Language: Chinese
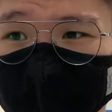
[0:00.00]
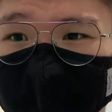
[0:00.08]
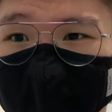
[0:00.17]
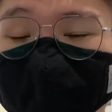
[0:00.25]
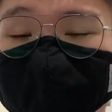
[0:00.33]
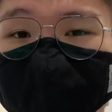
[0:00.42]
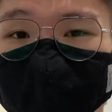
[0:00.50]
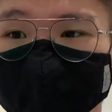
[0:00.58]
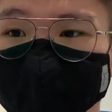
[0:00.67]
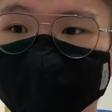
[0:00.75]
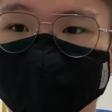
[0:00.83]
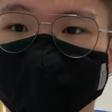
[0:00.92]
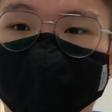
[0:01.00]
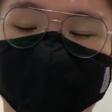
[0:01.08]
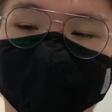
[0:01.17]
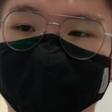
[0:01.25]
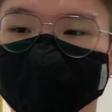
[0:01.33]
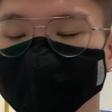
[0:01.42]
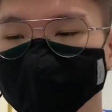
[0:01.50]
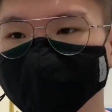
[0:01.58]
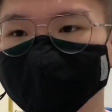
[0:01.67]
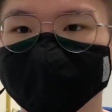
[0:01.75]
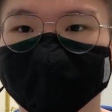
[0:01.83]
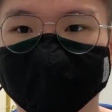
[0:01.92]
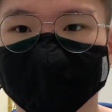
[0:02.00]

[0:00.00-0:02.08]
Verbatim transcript: 其他选手也很有名啊，比比如说